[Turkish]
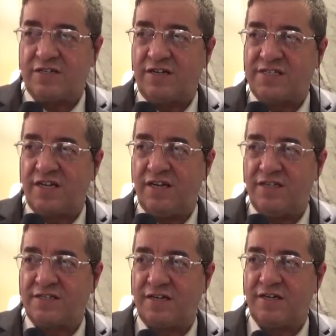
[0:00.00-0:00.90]
tahsilli
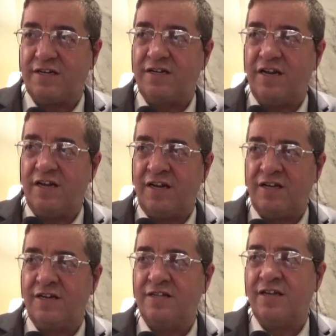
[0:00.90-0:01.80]
insanların eliyle
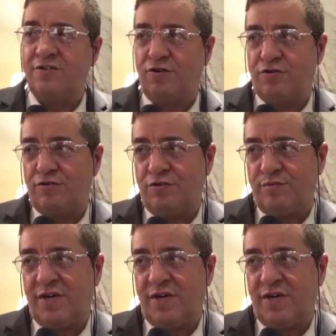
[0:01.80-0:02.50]
yeniden yoğrulur.